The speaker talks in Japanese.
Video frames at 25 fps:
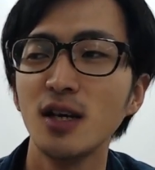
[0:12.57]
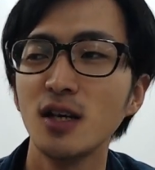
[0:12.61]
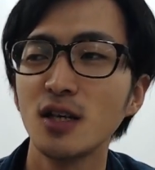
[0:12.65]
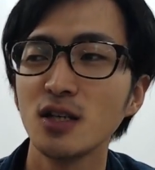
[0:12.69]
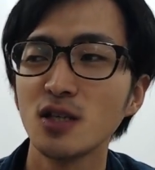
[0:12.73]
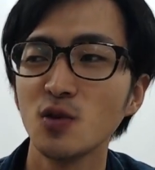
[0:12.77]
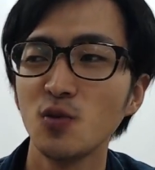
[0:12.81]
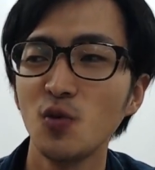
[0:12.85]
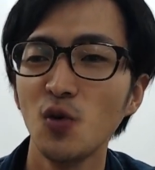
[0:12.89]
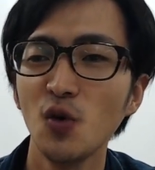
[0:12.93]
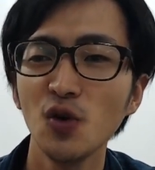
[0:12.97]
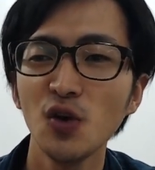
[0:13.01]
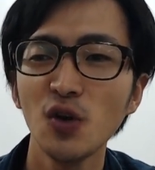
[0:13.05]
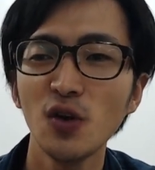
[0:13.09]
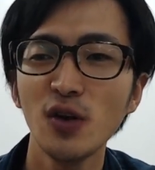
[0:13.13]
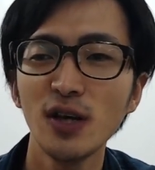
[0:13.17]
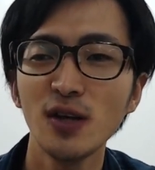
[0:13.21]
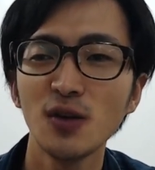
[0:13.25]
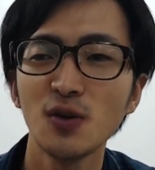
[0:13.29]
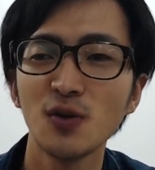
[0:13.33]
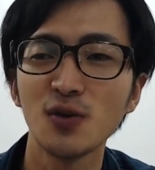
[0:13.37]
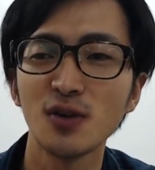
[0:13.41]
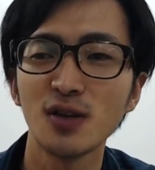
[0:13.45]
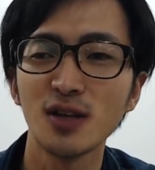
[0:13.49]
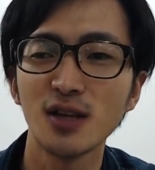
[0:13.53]
その
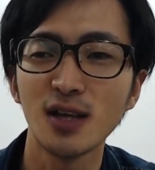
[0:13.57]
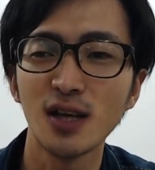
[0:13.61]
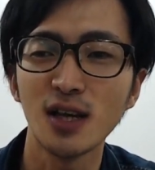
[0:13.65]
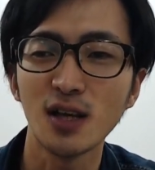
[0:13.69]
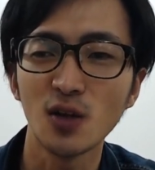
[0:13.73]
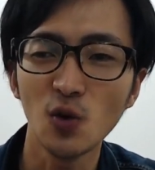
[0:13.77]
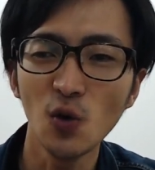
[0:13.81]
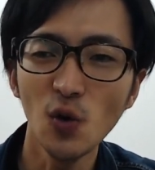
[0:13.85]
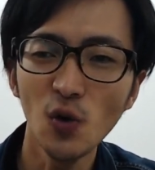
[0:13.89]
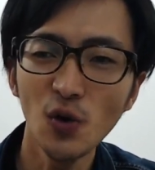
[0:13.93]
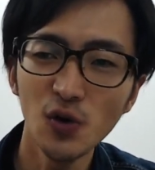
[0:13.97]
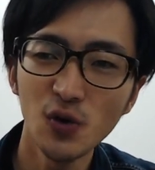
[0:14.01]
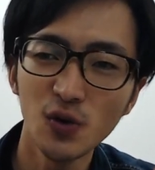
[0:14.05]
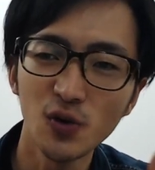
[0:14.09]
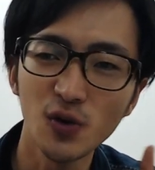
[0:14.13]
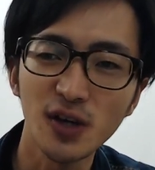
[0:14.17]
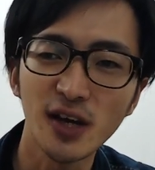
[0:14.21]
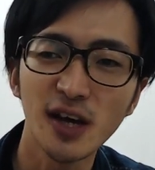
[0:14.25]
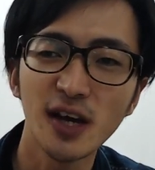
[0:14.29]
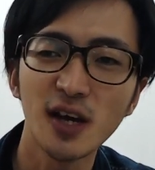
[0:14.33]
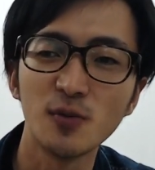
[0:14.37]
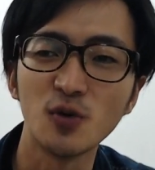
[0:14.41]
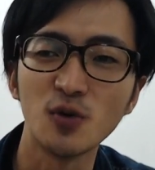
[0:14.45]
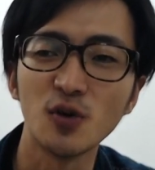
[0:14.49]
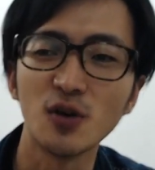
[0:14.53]
フォートナイトってどういう
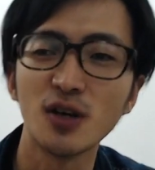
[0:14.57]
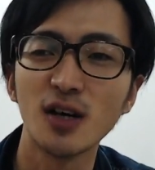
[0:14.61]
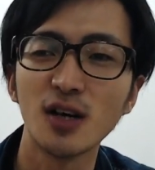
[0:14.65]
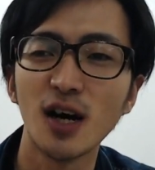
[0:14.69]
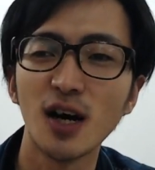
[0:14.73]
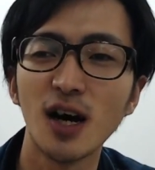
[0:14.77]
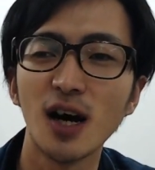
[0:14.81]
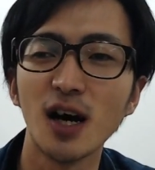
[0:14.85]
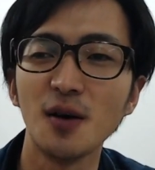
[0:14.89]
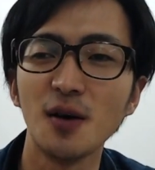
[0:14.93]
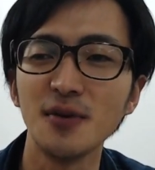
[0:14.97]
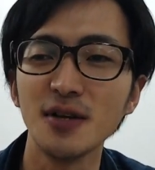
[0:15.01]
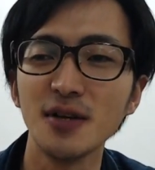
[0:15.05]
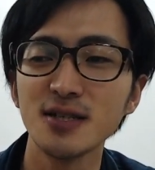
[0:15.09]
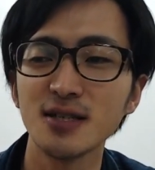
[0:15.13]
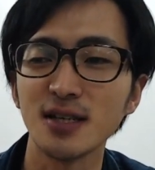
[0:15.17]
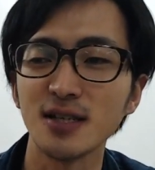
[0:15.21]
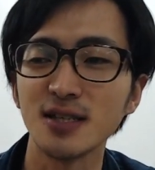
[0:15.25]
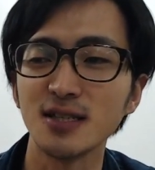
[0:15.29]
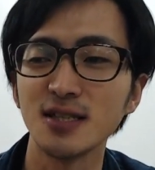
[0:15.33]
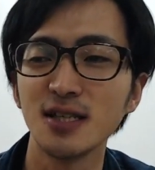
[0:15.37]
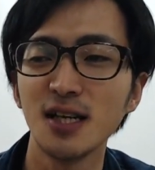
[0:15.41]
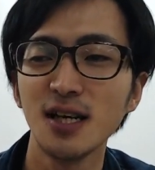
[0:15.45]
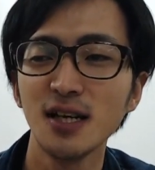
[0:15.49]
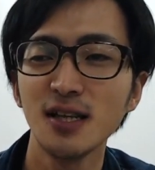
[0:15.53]
ゲームか、皆さん
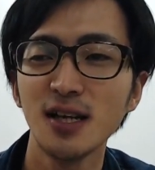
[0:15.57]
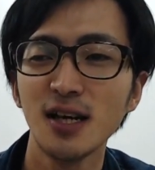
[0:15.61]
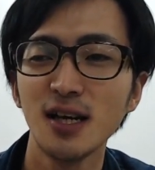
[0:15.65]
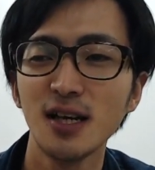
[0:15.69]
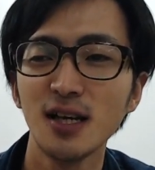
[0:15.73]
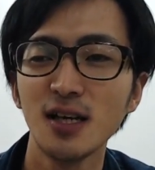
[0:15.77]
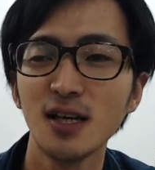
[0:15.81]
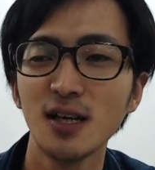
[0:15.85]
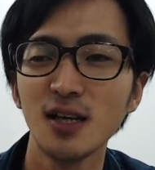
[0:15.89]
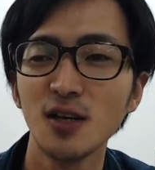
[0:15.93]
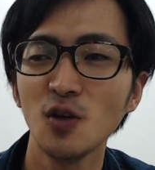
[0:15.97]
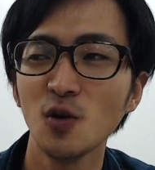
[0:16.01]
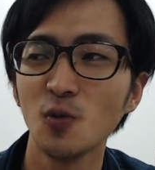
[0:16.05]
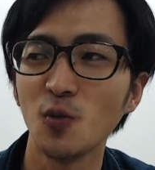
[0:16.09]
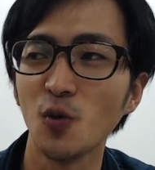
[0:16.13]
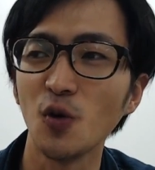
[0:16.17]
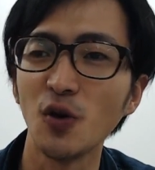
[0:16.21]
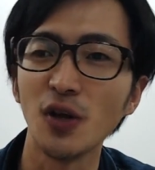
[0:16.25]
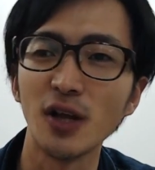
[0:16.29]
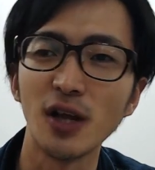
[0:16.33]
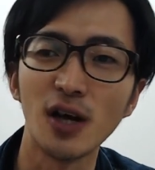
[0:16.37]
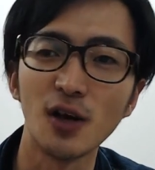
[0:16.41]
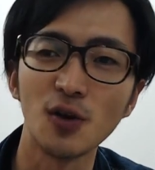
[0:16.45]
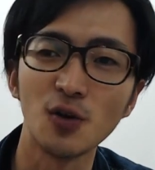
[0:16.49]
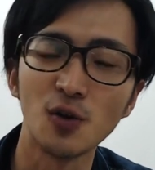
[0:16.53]
知らない人も多
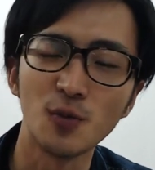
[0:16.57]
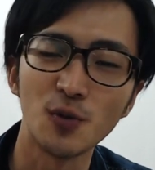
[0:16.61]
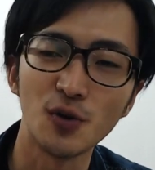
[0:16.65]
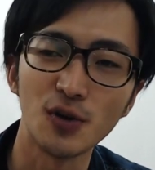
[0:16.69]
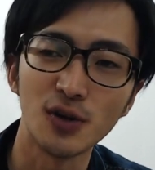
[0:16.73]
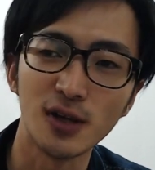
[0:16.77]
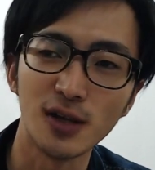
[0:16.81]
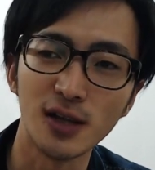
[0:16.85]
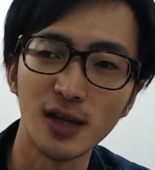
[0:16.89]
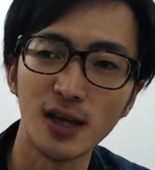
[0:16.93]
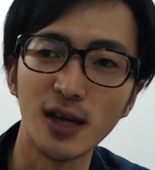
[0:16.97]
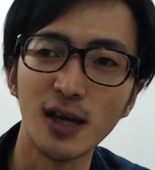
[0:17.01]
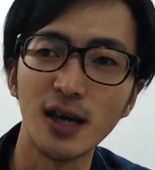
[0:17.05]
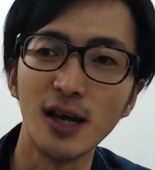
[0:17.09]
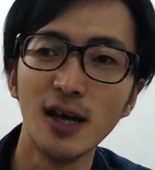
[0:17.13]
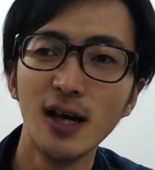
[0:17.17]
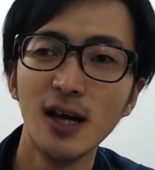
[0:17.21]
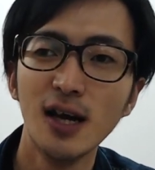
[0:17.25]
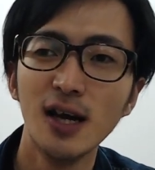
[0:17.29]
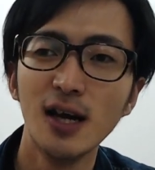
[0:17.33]
いなと思ってて、